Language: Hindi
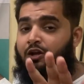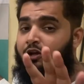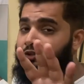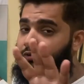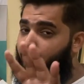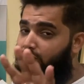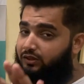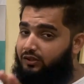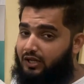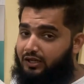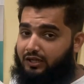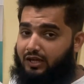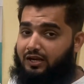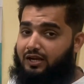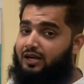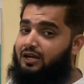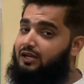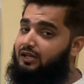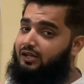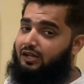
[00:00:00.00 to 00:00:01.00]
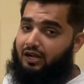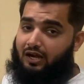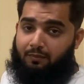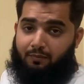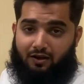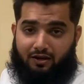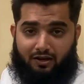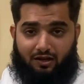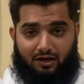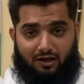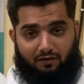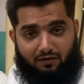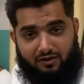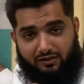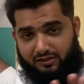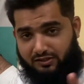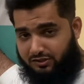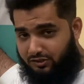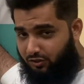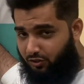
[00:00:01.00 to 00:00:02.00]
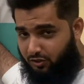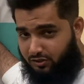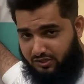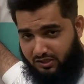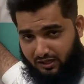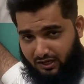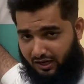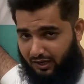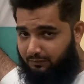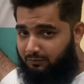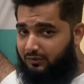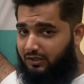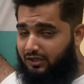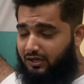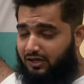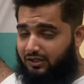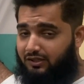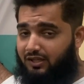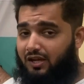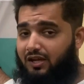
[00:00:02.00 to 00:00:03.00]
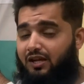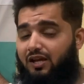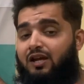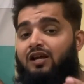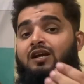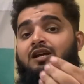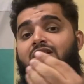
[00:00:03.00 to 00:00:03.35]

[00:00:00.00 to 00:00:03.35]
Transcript: तो इतना गारंटी कि हमारे अलावा किसी और से काम नहीं करता है